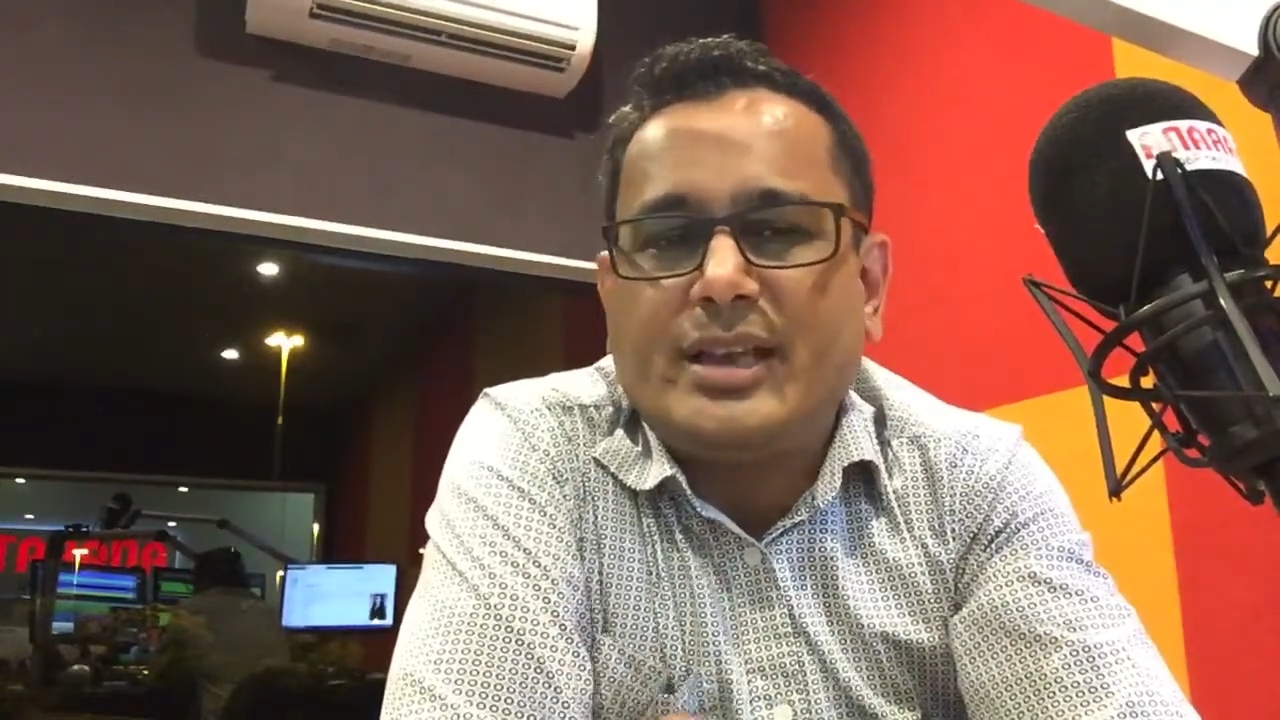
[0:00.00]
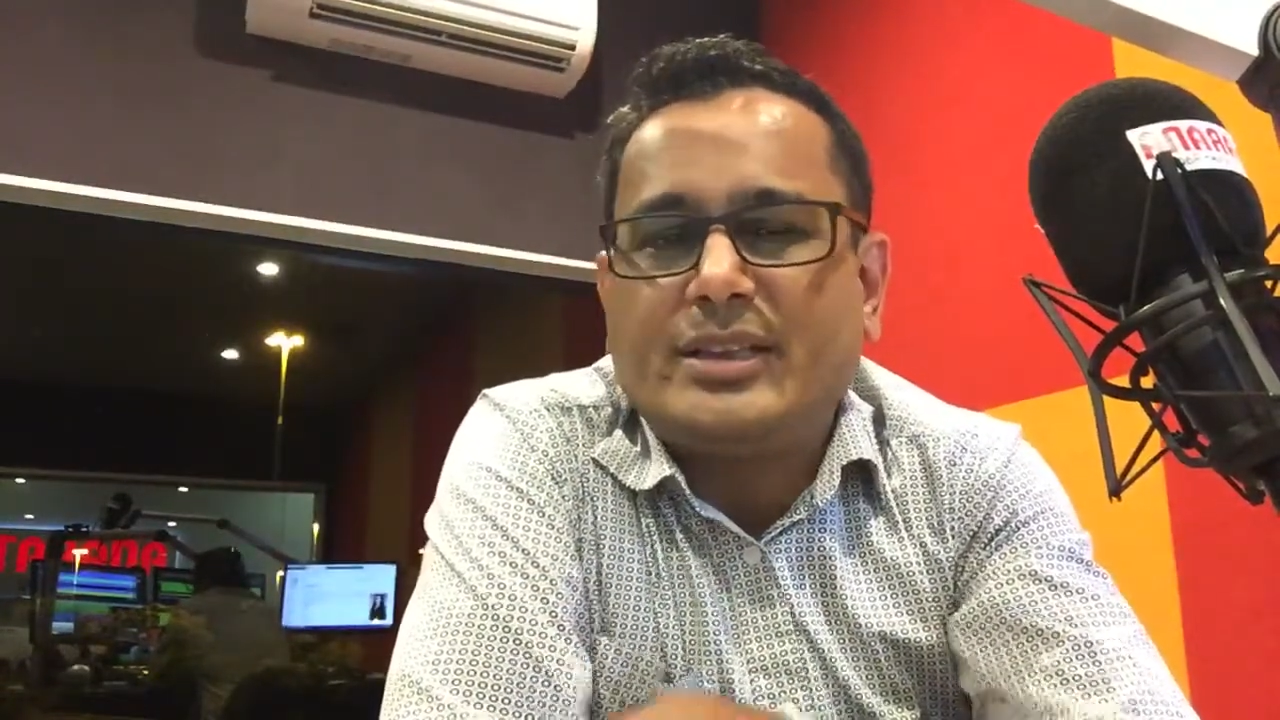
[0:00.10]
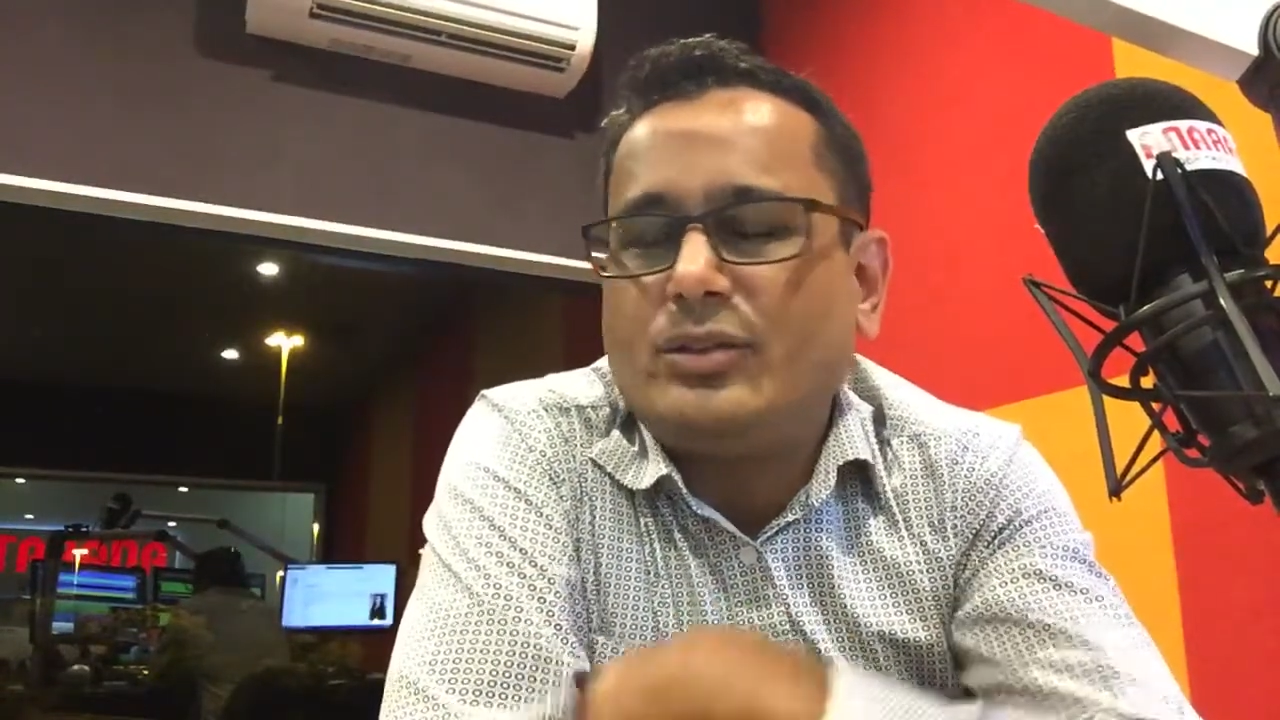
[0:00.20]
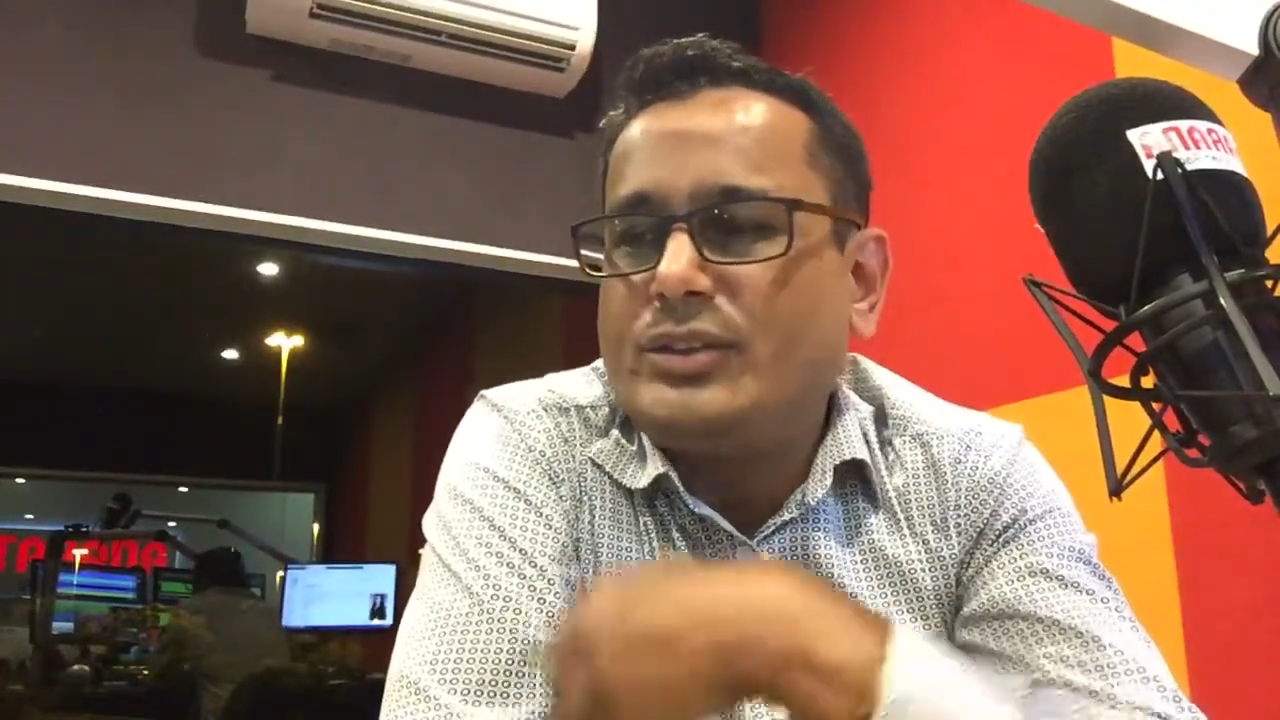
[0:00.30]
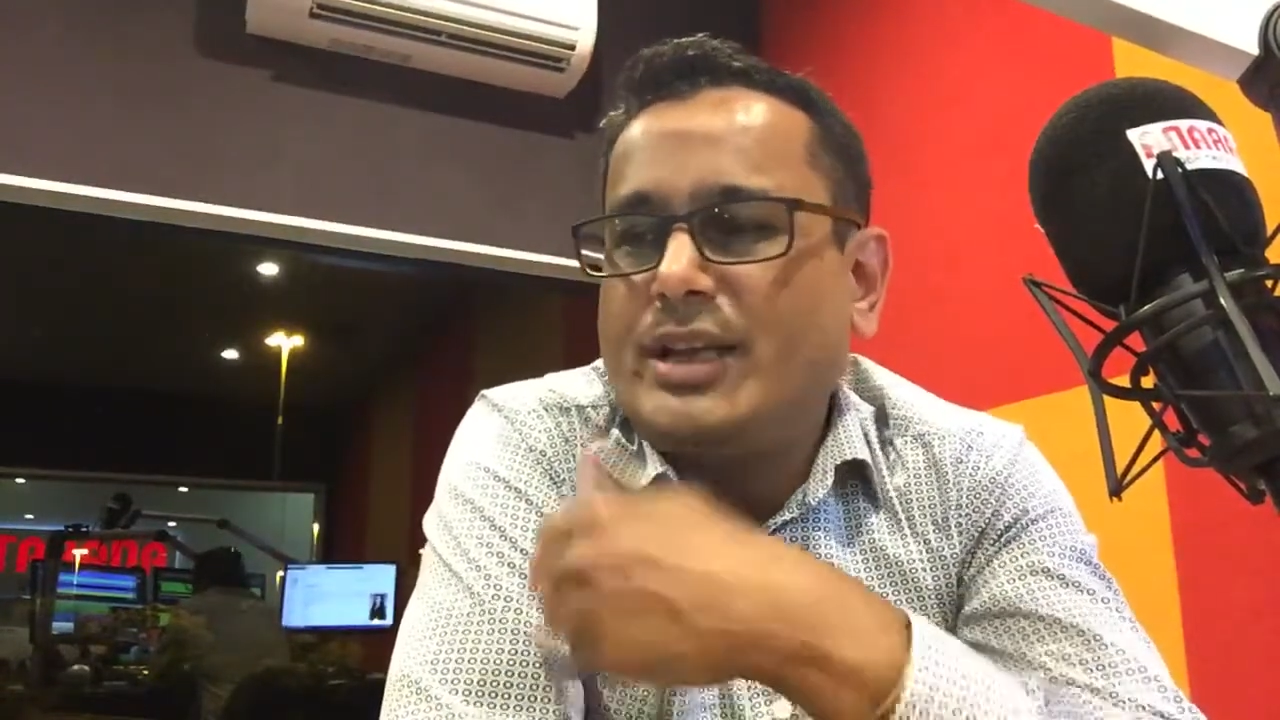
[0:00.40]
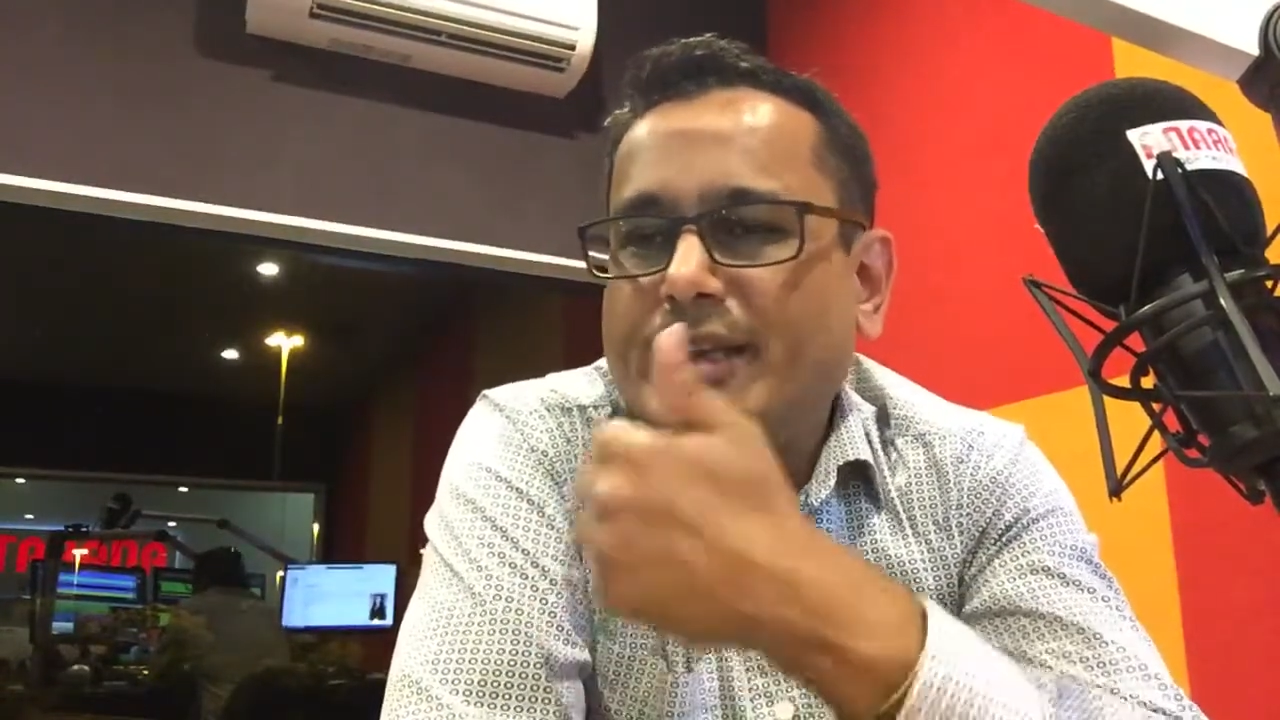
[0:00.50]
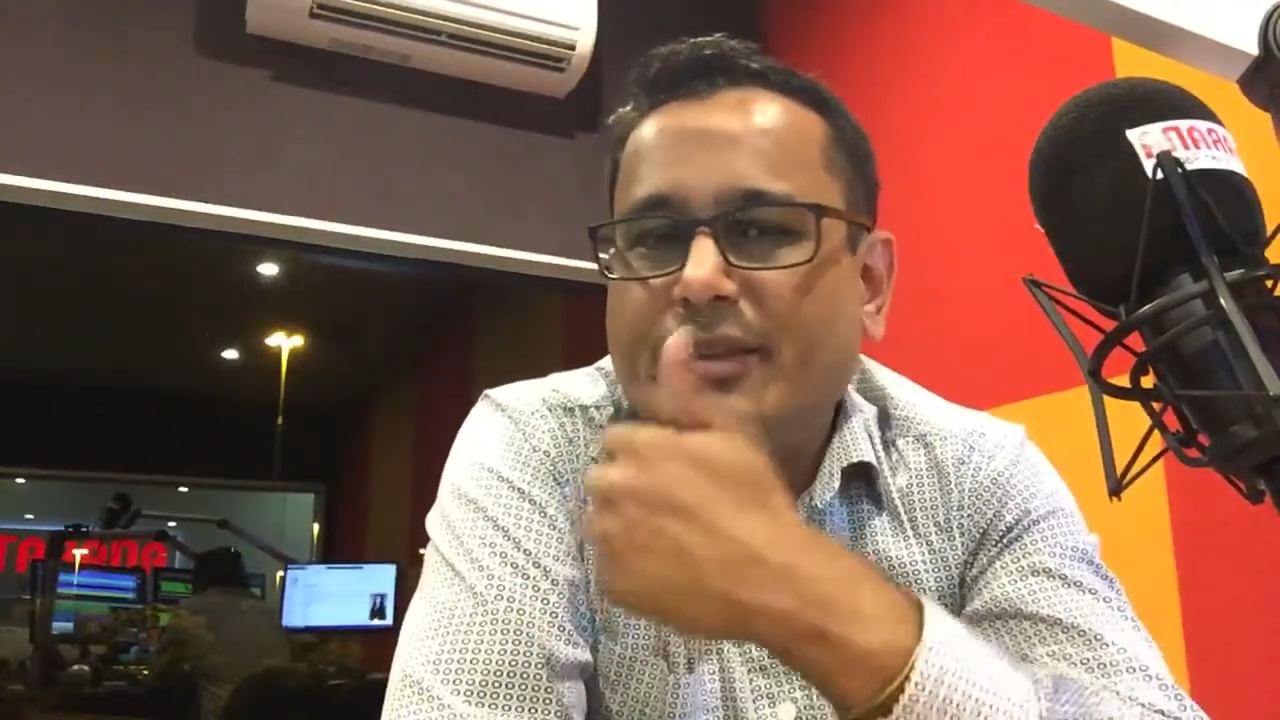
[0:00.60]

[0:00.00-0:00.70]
साथ हो जाते